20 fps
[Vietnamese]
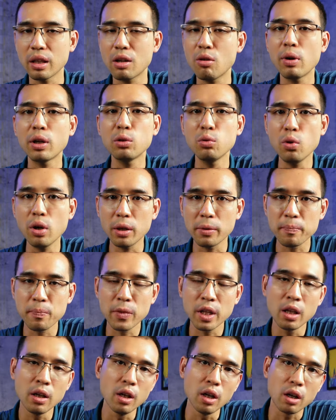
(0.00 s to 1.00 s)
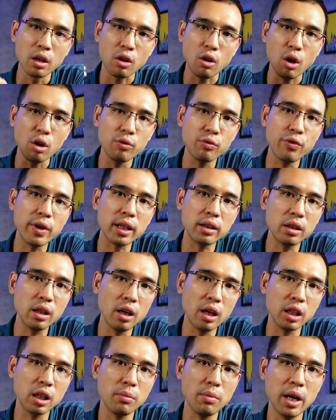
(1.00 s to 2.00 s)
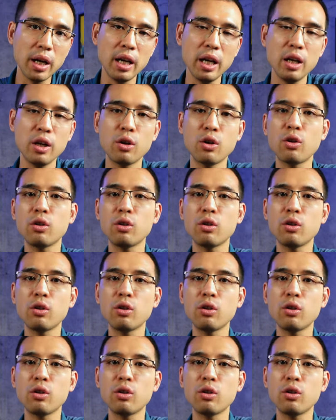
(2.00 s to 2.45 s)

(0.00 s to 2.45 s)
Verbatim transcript: không ăn thua còn vector database